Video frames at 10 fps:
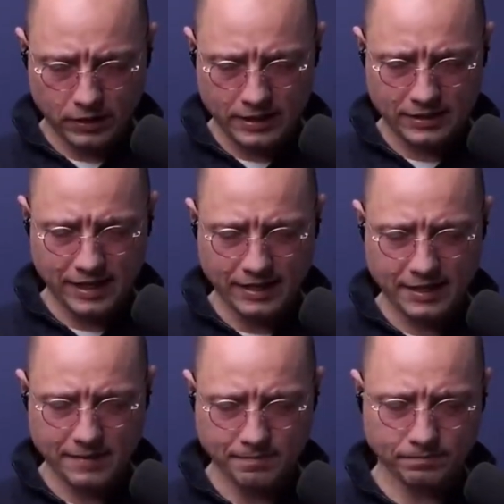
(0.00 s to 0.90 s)
ich
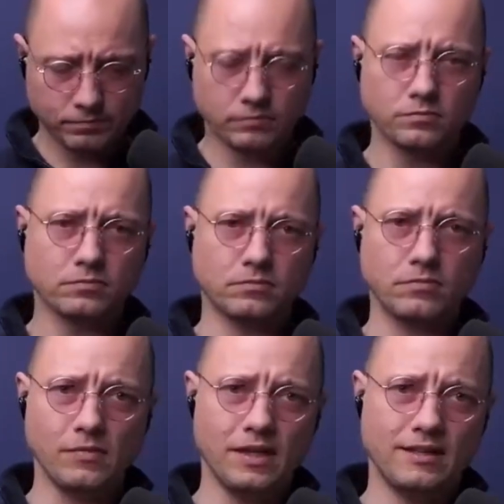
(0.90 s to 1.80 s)
denke,
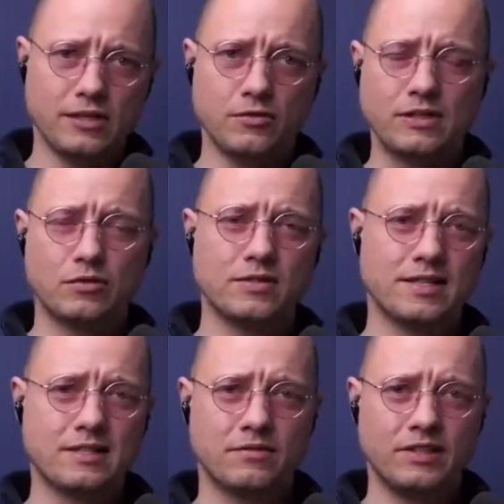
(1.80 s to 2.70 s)
dass sowas
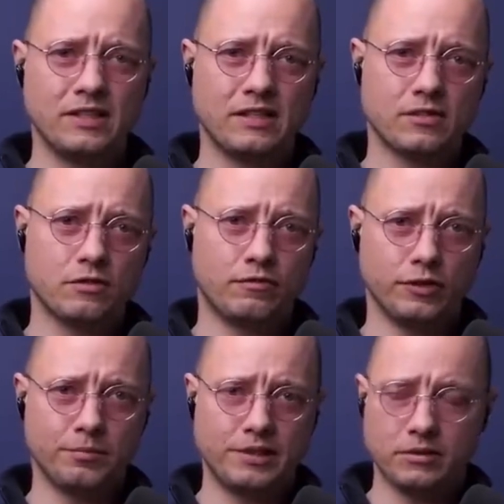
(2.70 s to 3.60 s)
grundsätzlich wichtig ist zur
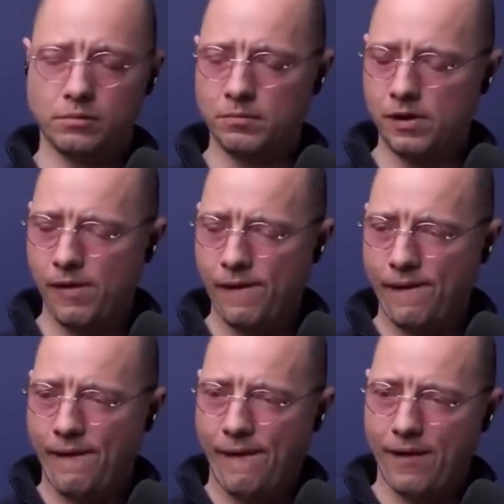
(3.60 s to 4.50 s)
Fortbildung.
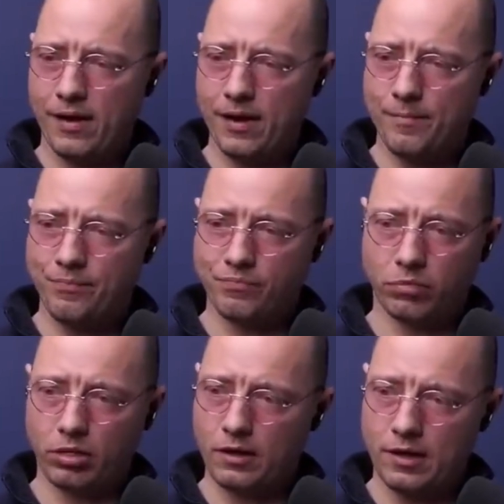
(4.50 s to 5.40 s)
Ähm,
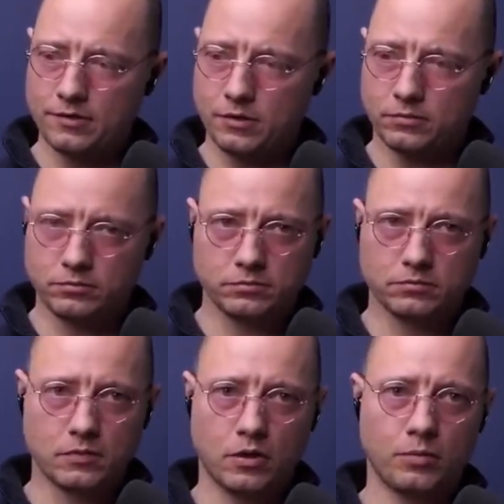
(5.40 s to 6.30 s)
also
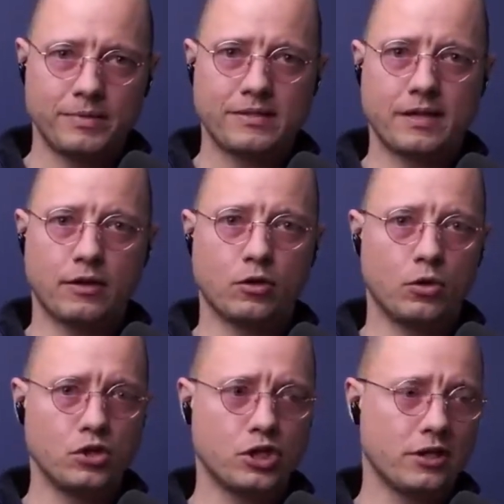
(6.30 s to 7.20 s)
ob jetzt ein
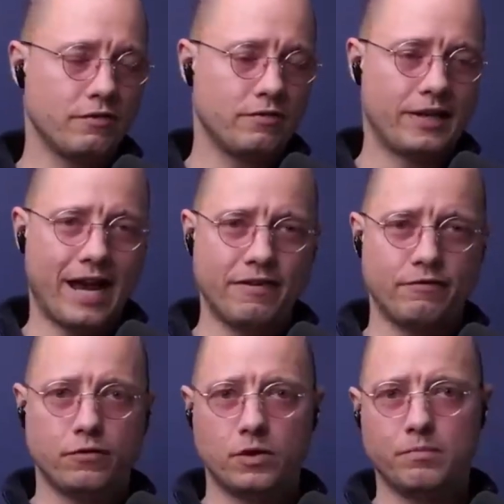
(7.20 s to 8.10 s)
Coaching live
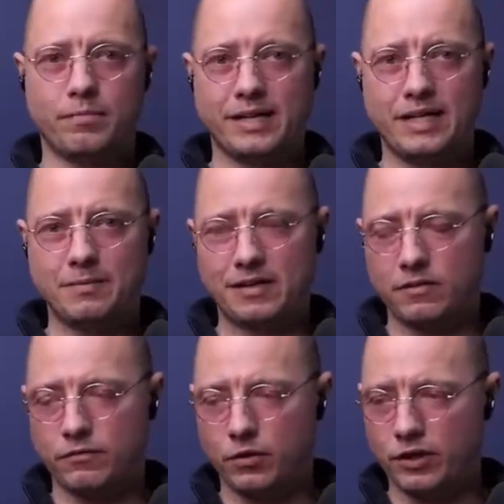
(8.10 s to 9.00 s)
vor, bei
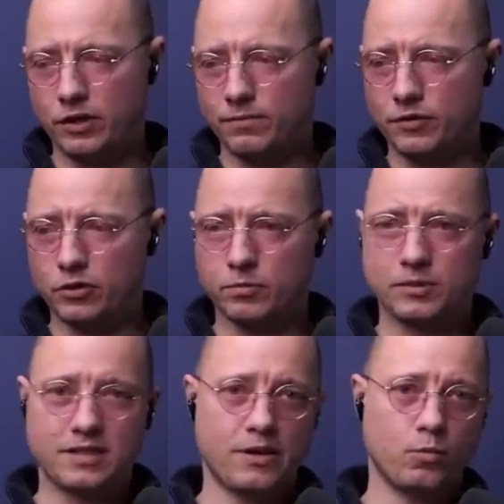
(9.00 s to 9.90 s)
jemandem vorgenommen wird, ob
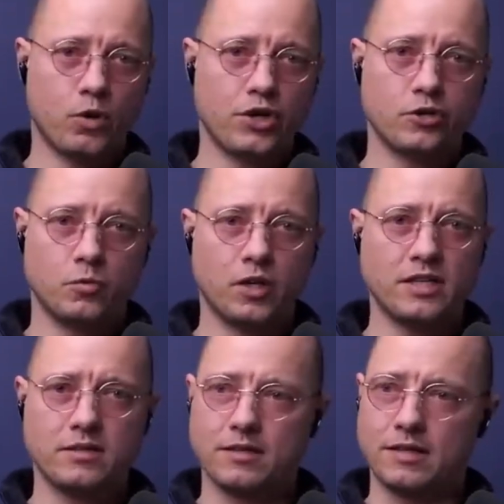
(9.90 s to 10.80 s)
das ein One-on-One -on
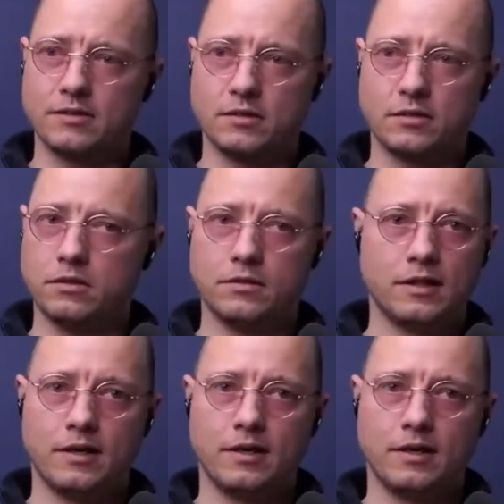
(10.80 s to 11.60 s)
-one ist, also